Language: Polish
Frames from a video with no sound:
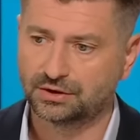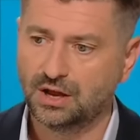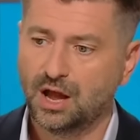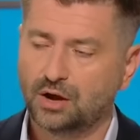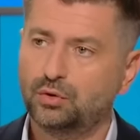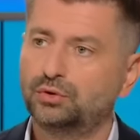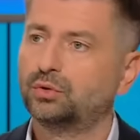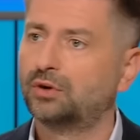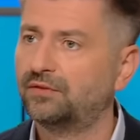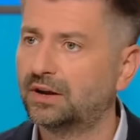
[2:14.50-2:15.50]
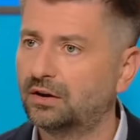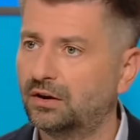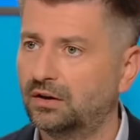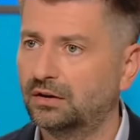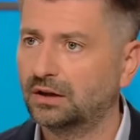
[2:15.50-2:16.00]
e,
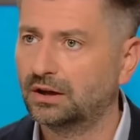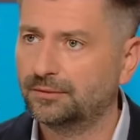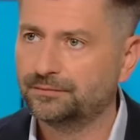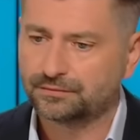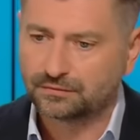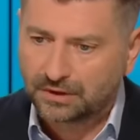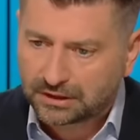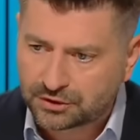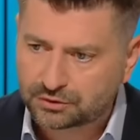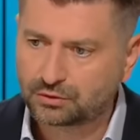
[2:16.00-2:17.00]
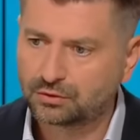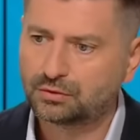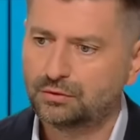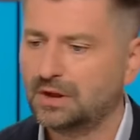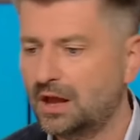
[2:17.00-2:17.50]
kulturowego, jakiejś,
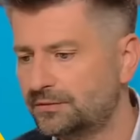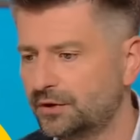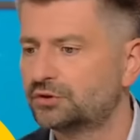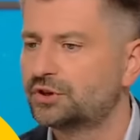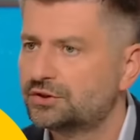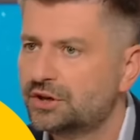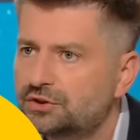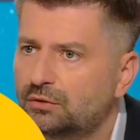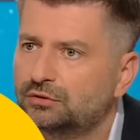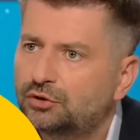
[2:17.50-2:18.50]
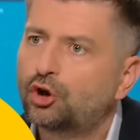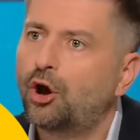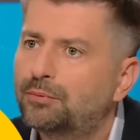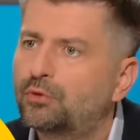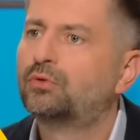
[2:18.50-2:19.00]
no, częścią
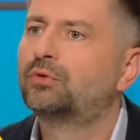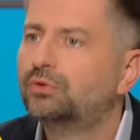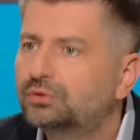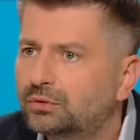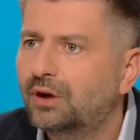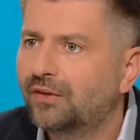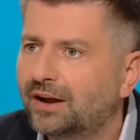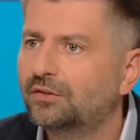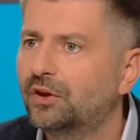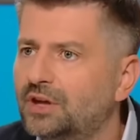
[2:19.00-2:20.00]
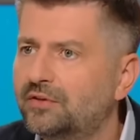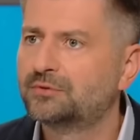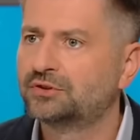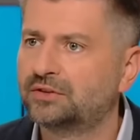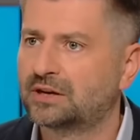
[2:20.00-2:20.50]
dorobku kulturowego. No nie
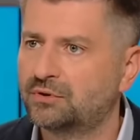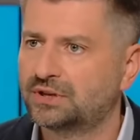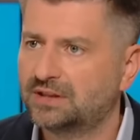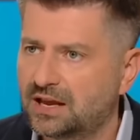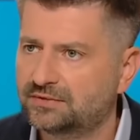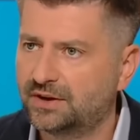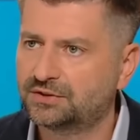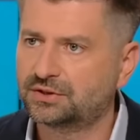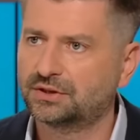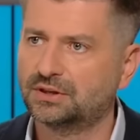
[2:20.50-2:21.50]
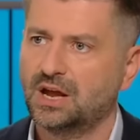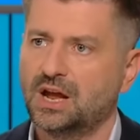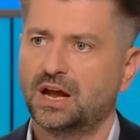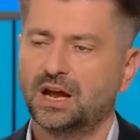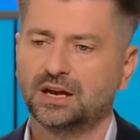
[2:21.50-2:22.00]
wiem, czy to tak można no, nazwać. O, ja też nie wiem,
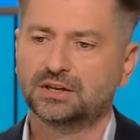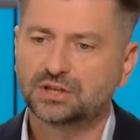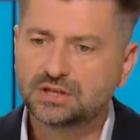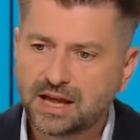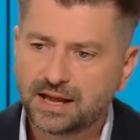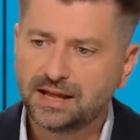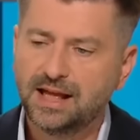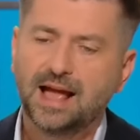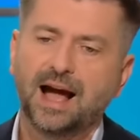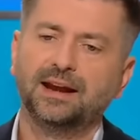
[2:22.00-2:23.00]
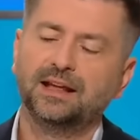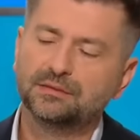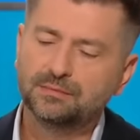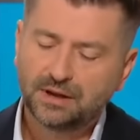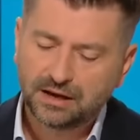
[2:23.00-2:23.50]
panie pośle, e, czy to jest dorobek kulturowy.
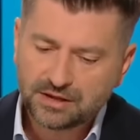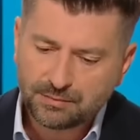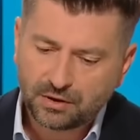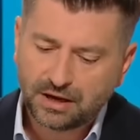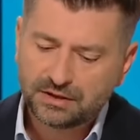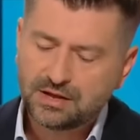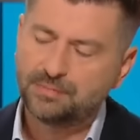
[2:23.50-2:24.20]
Ale, ale nie, ale